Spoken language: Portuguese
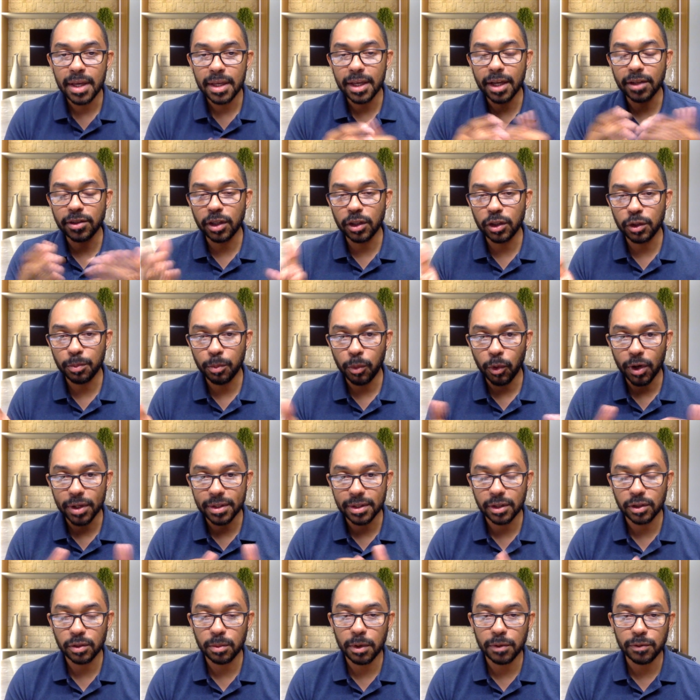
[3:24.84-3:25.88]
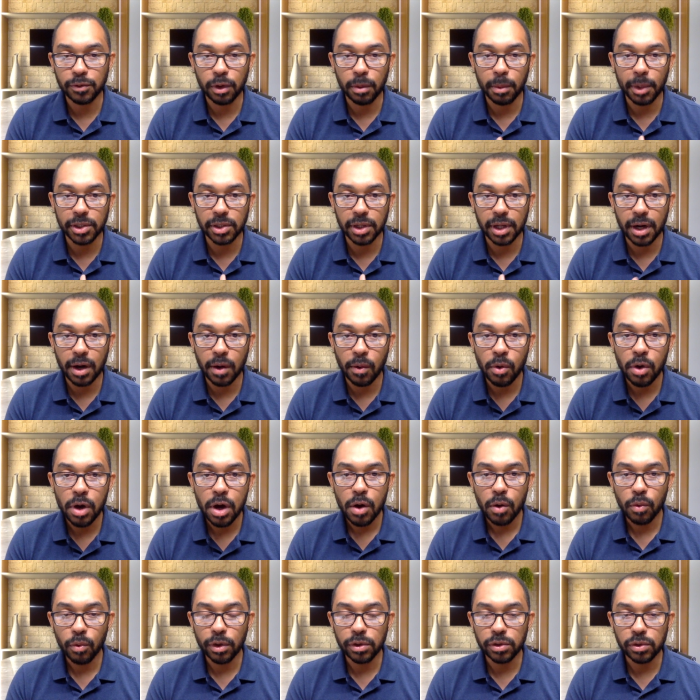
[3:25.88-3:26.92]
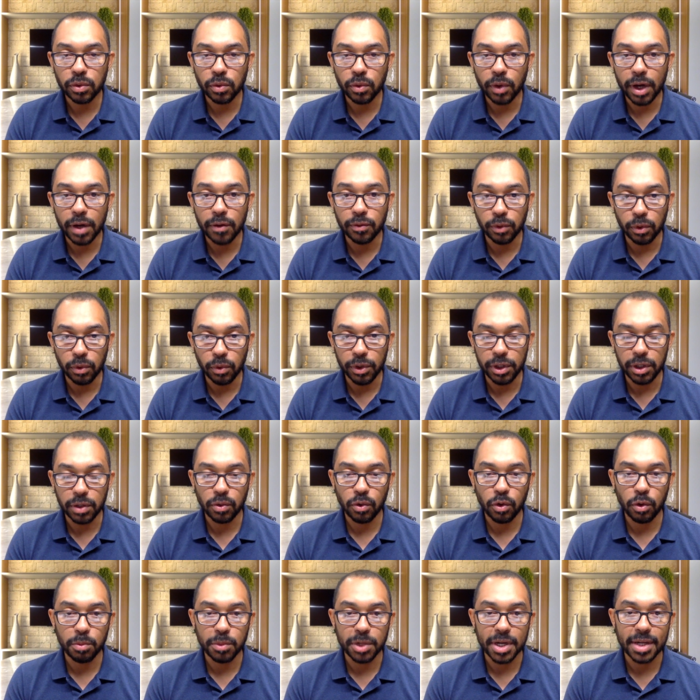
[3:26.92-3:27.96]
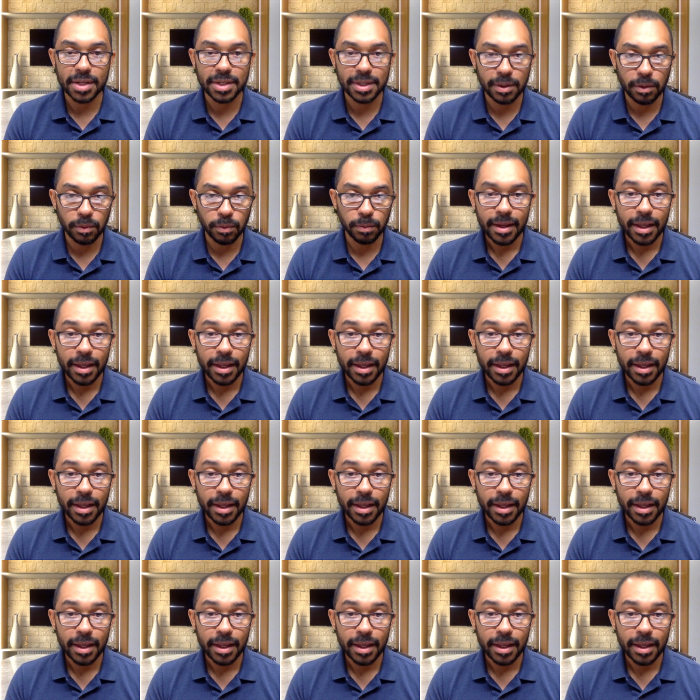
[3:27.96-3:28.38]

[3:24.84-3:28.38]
e a gente possa, de uma forma geral, continuar evoluindo como nação.